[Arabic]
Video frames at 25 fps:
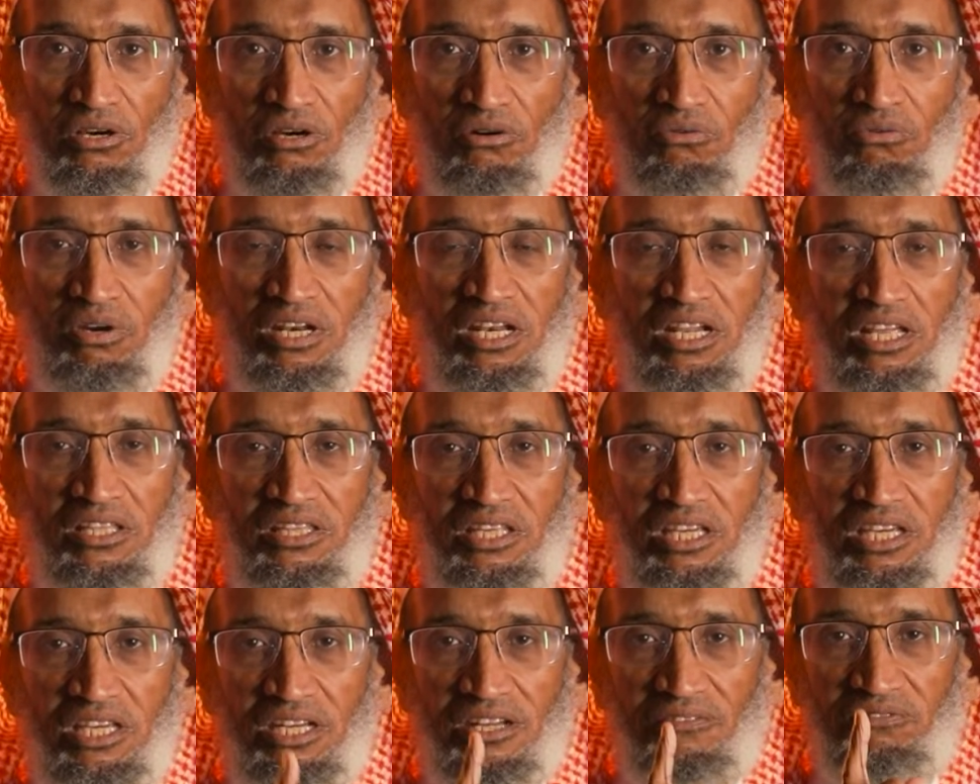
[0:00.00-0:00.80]

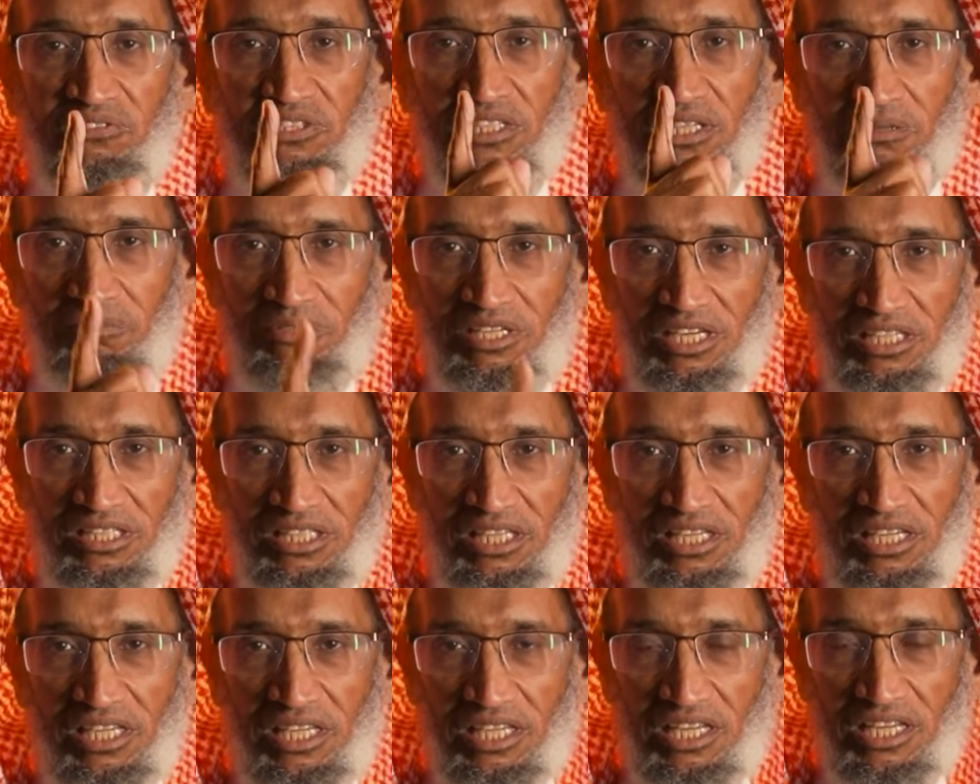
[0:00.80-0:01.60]
والذي نفسي بيده
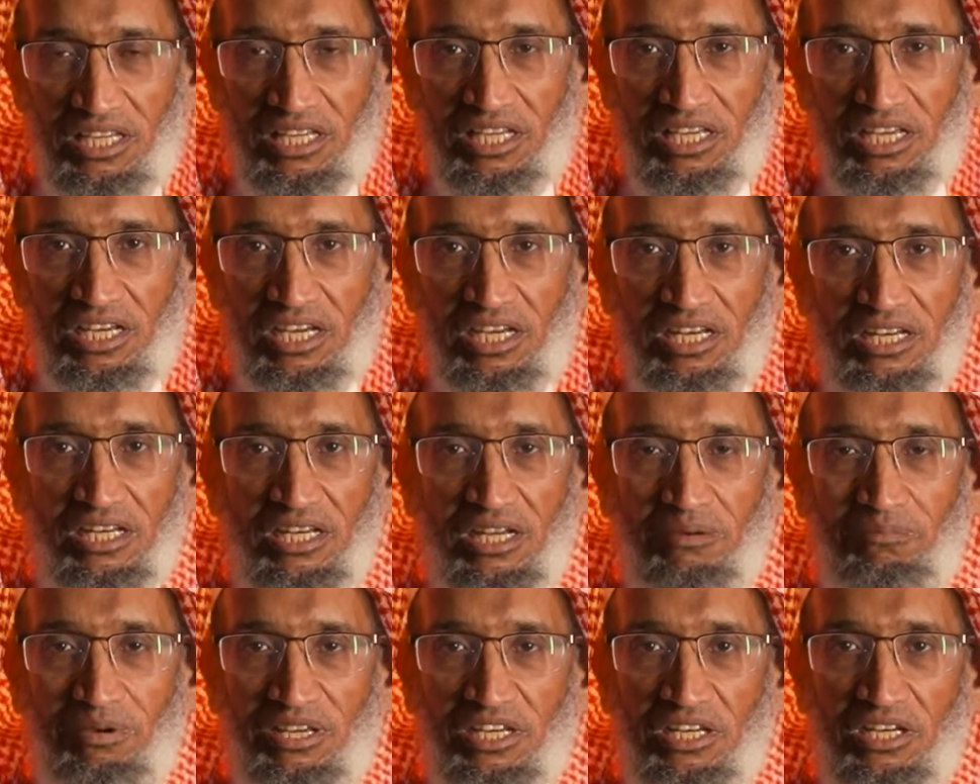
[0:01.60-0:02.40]

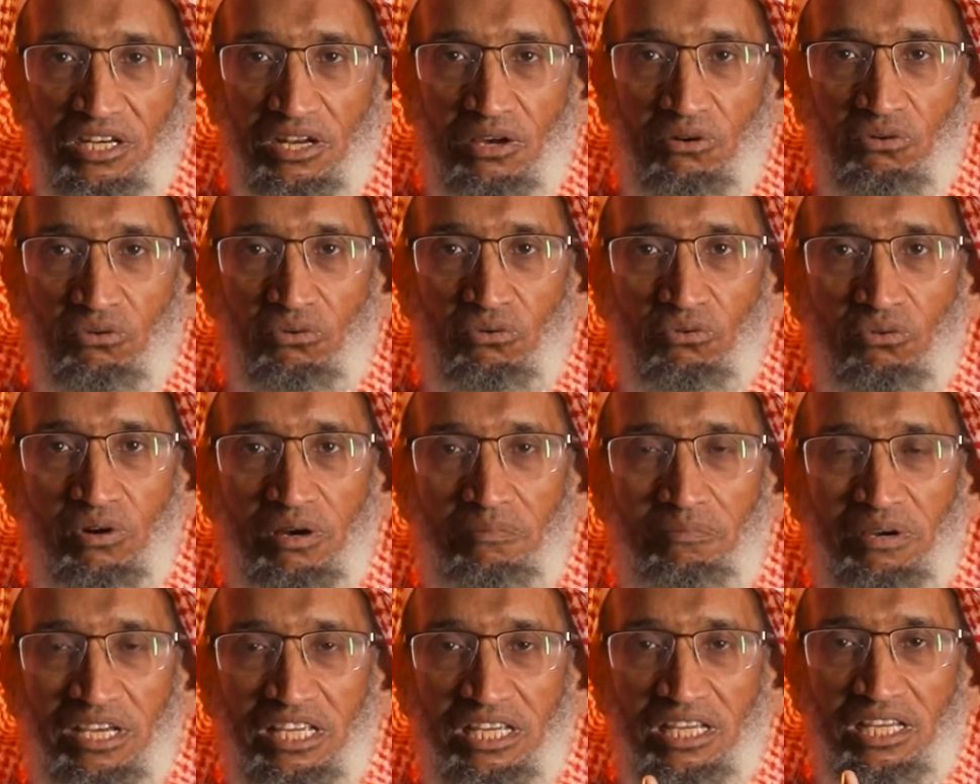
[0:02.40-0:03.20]
إن بينه
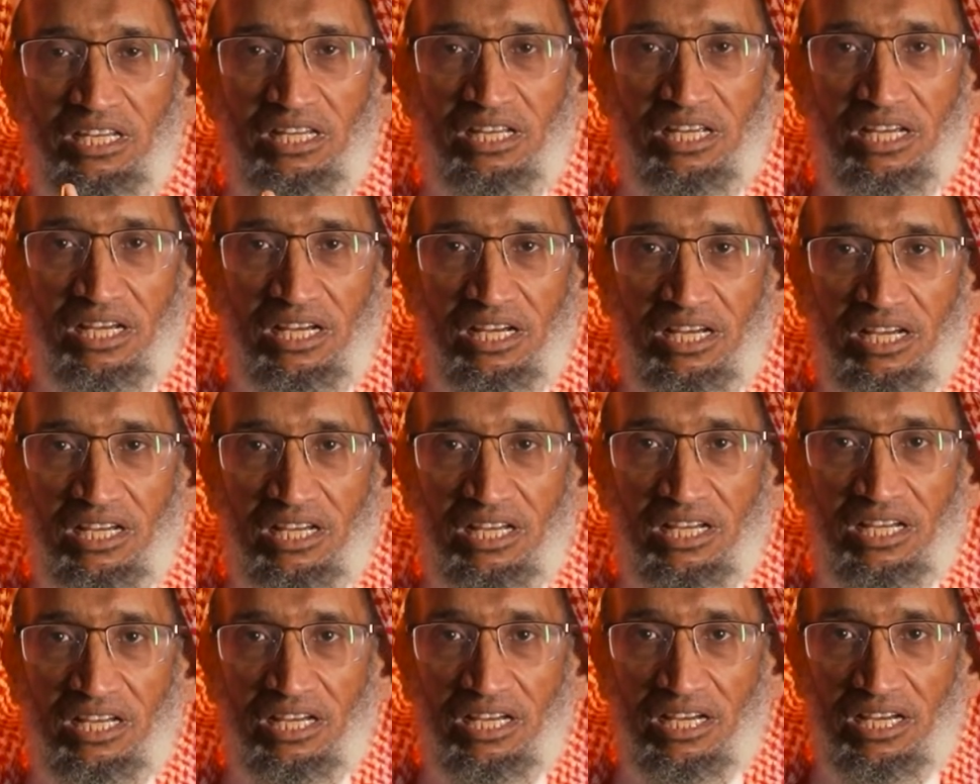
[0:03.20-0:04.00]
وبين
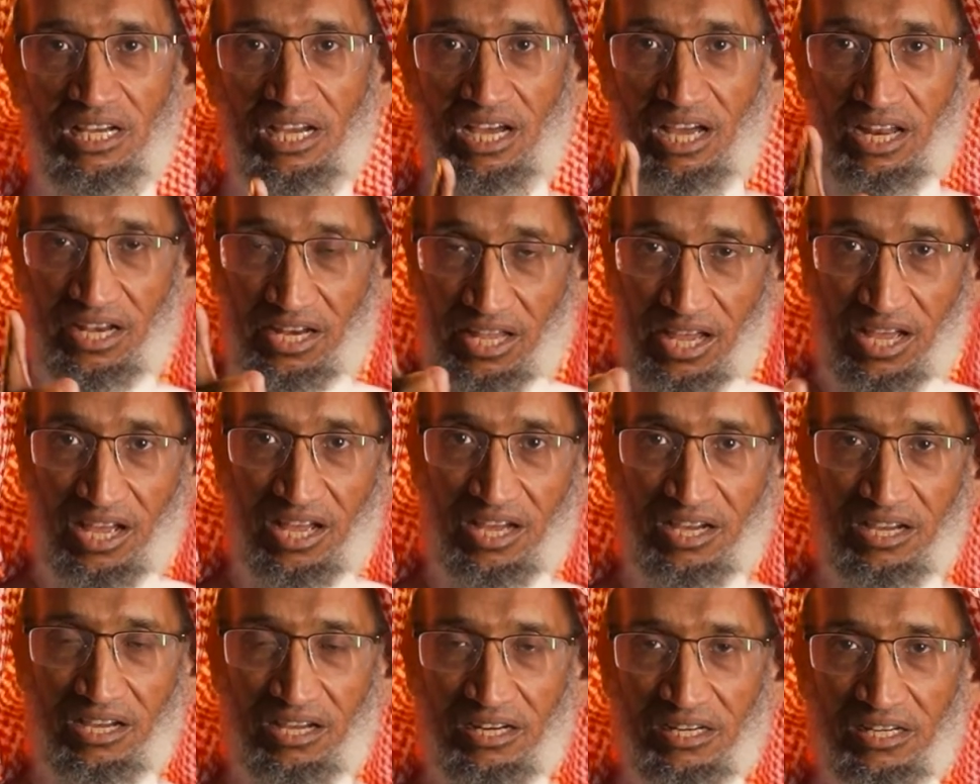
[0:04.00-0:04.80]

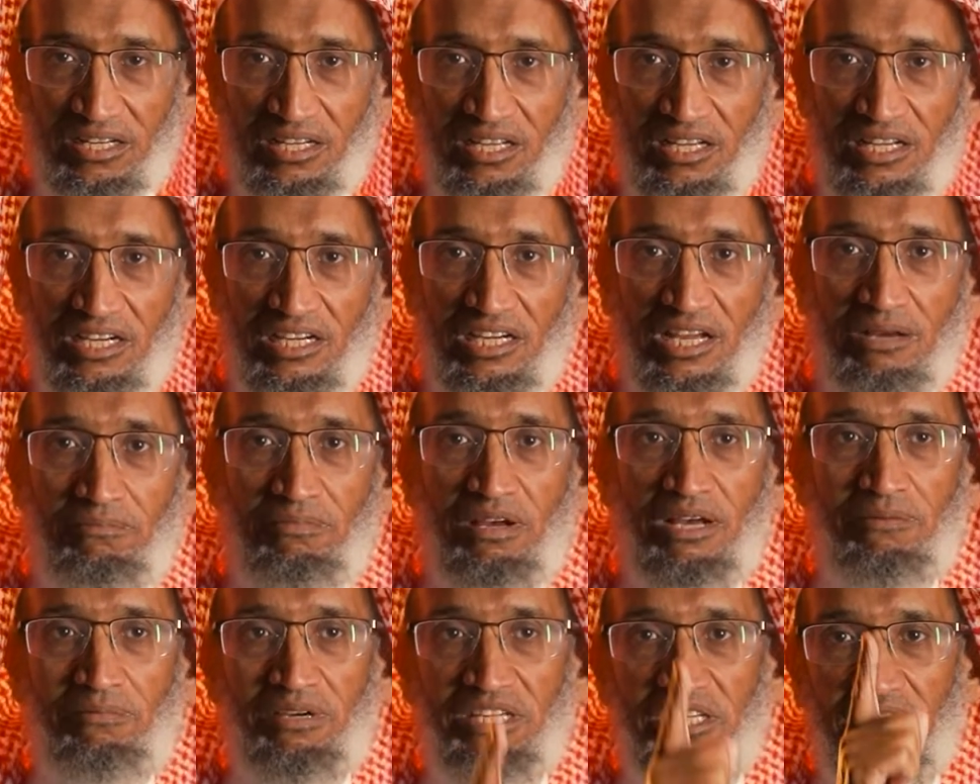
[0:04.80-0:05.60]
الآخر
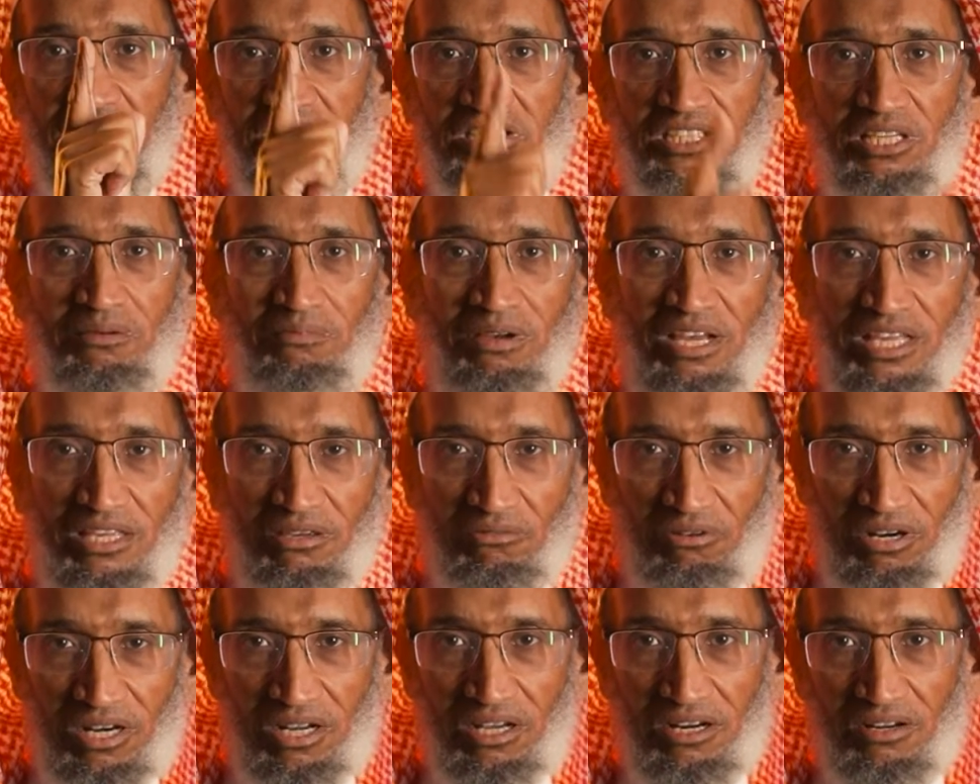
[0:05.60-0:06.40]
كما بين السماء
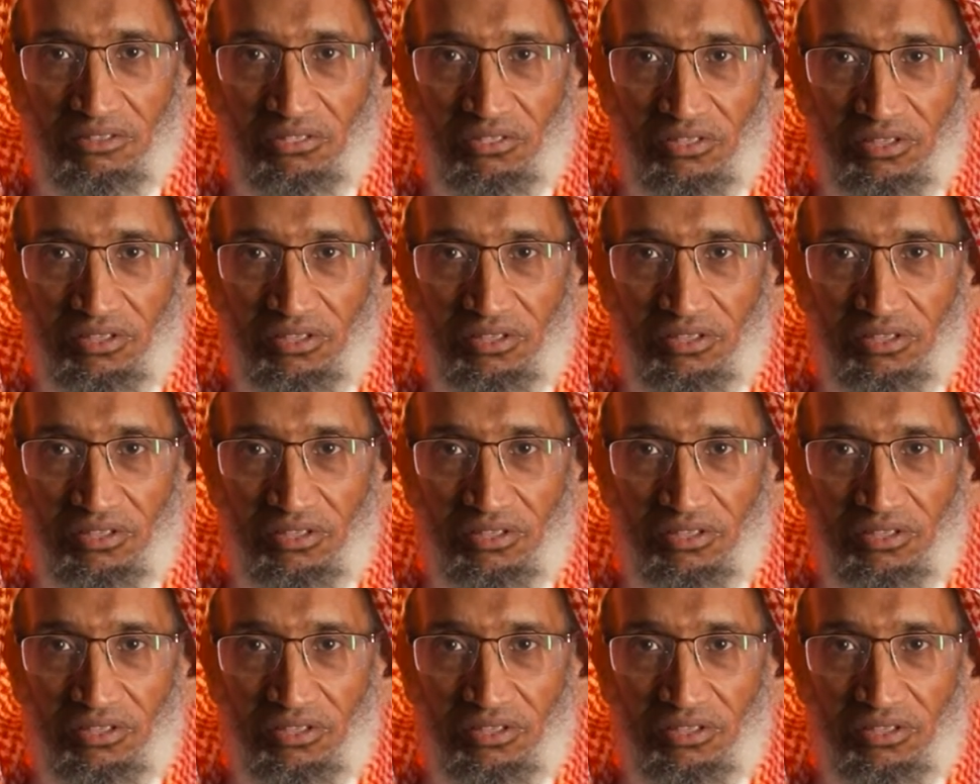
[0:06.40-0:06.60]
والأرض